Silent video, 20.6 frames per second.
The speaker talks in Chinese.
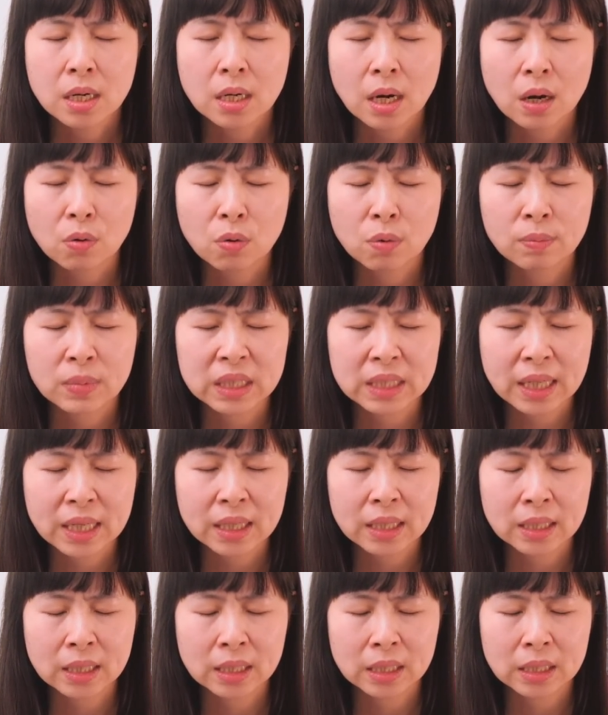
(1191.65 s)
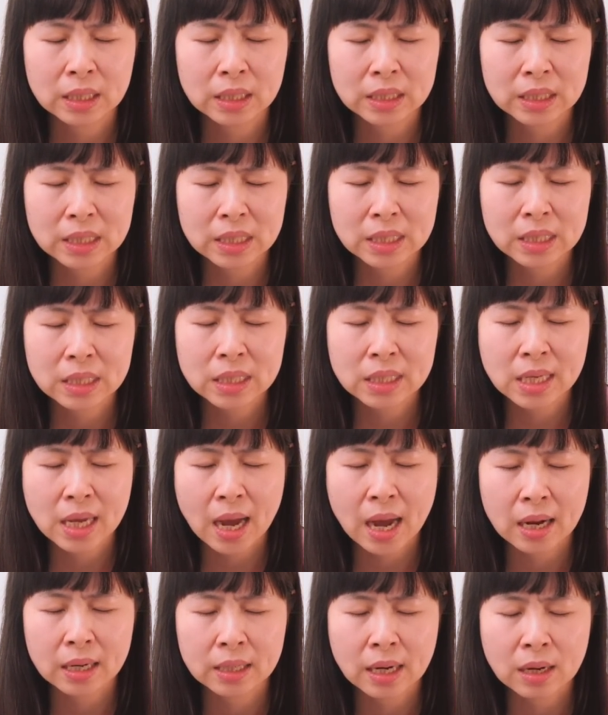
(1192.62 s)
让我们这个人的思
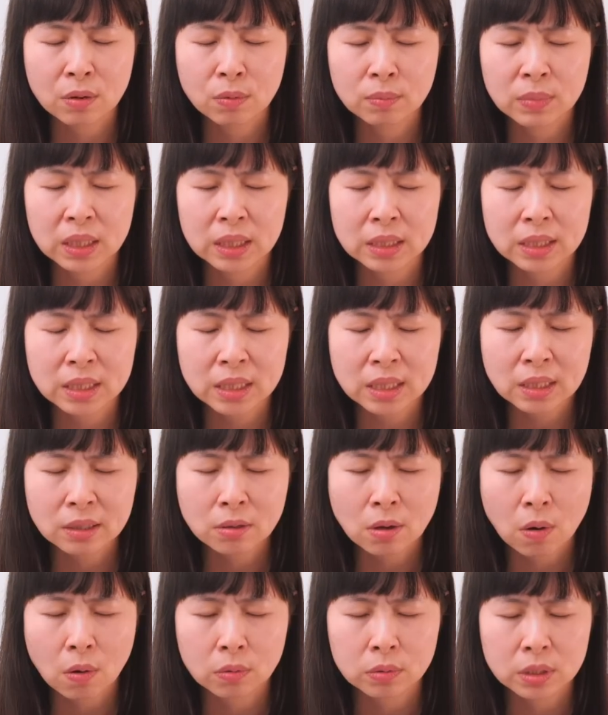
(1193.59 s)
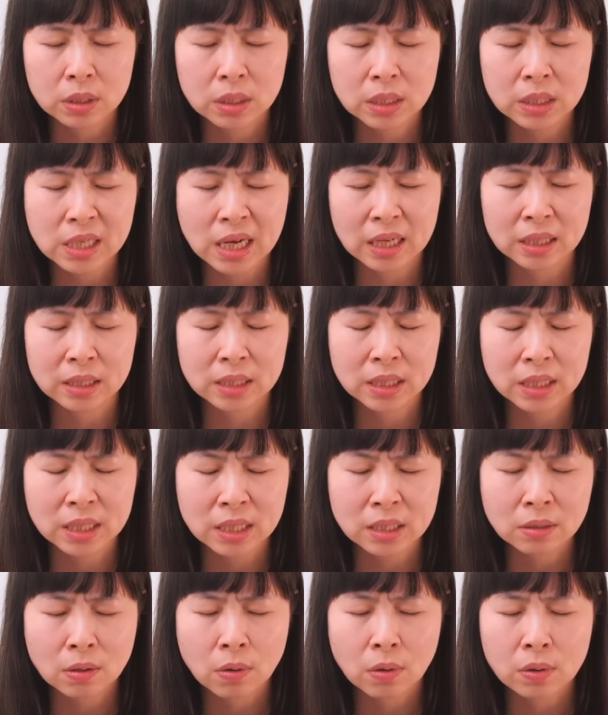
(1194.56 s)
想，让我们的系统思想
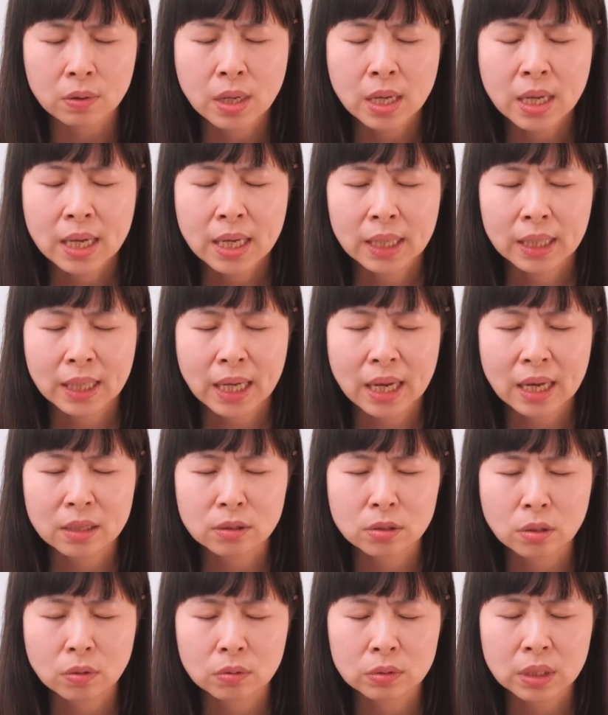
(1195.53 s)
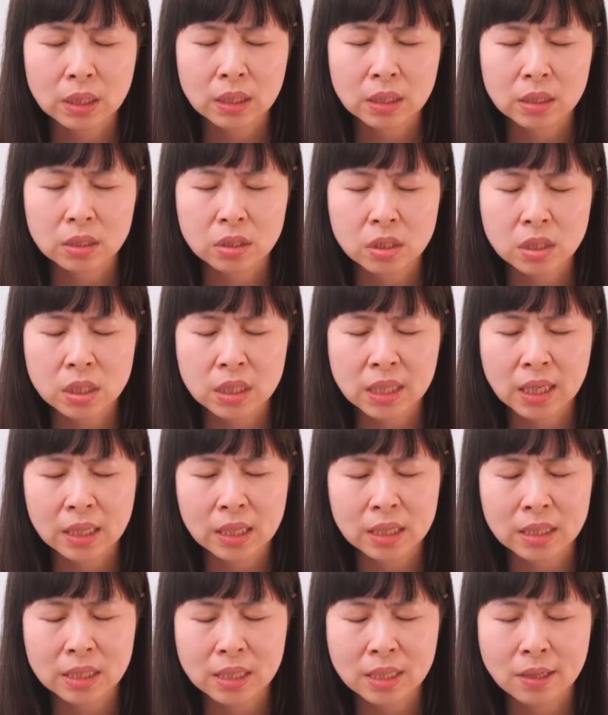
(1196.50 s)
系统，可以从这个世界
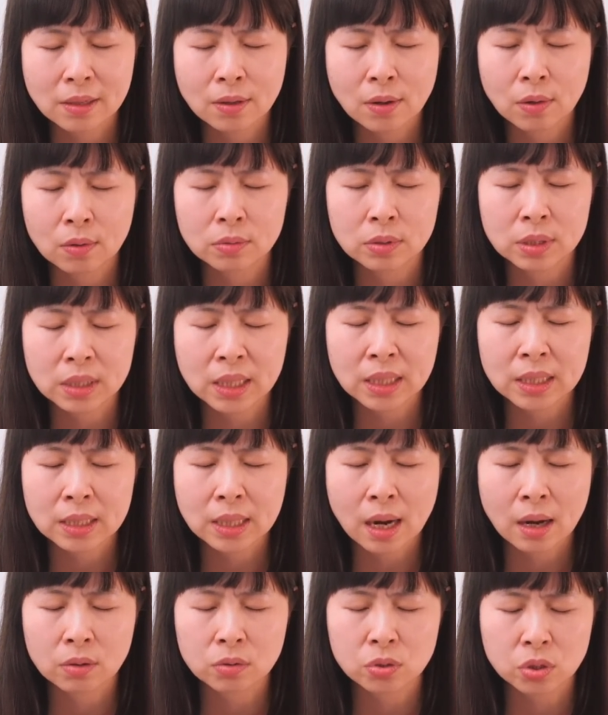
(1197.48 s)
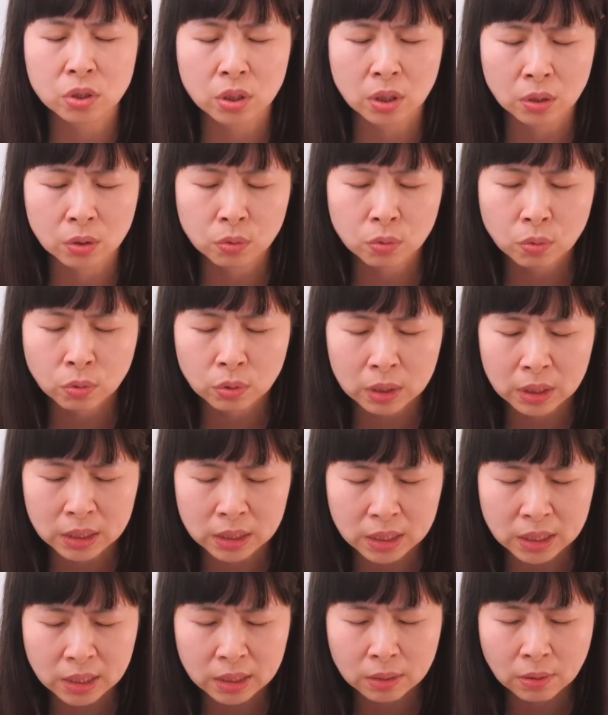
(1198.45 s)
的系统进到神国的
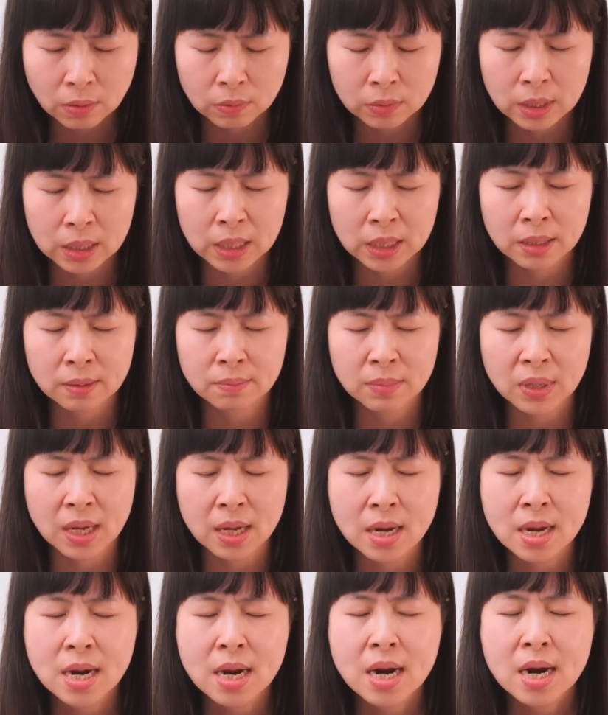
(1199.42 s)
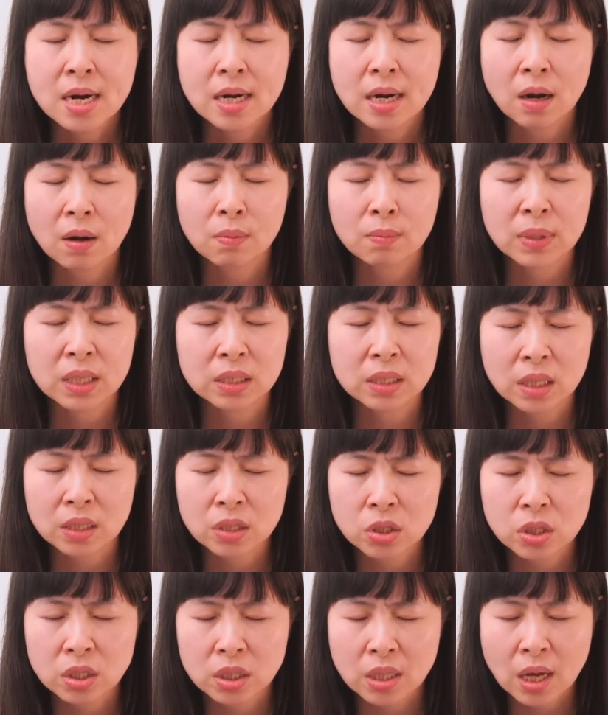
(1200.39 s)
系统的里面。让我们
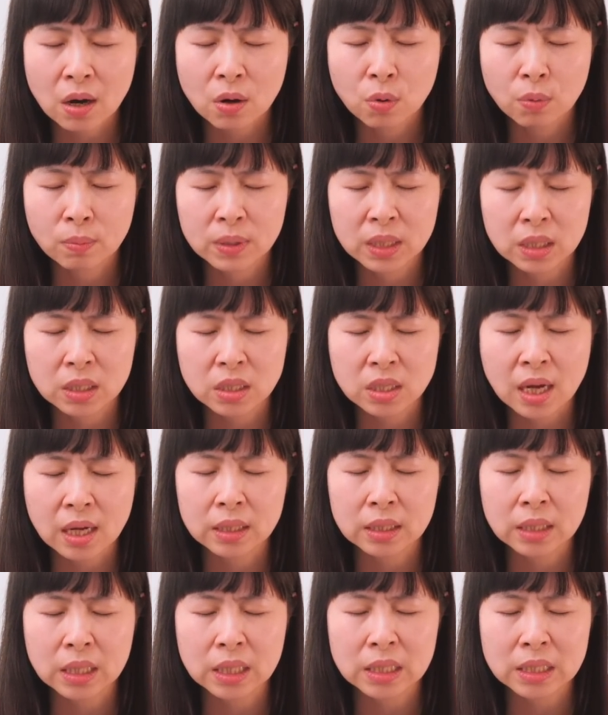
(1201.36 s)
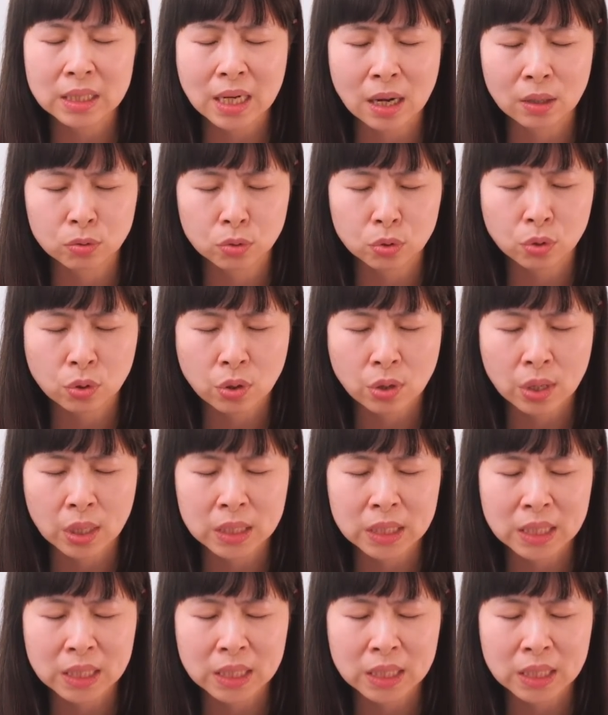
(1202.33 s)
真知道我们的上帝掌权，